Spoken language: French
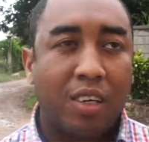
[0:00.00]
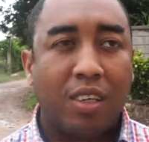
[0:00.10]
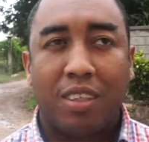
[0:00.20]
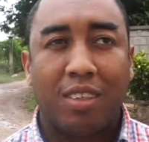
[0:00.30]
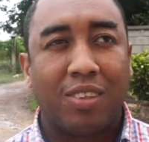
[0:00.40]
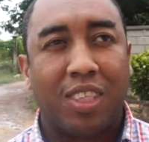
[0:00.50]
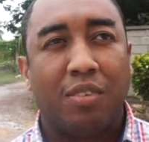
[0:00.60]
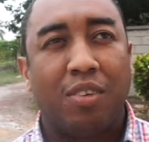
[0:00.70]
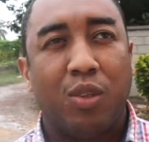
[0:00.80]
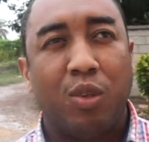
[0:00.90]
qu'est-ce que j'ai
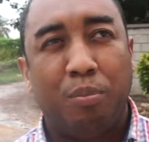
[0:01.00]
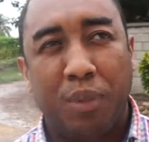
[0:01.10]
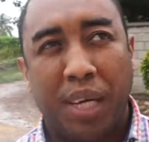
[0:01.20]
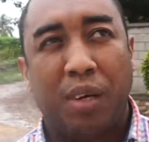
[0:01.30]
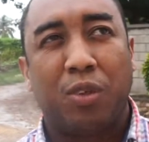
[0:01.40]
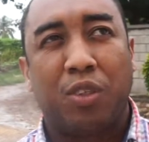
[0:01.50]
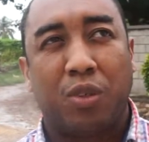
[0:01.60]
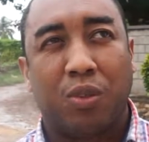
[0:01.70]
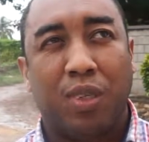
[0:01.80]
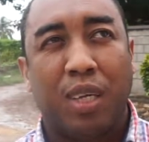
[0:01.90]
fait de bien
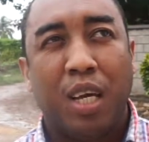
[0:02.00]
aujourd'hui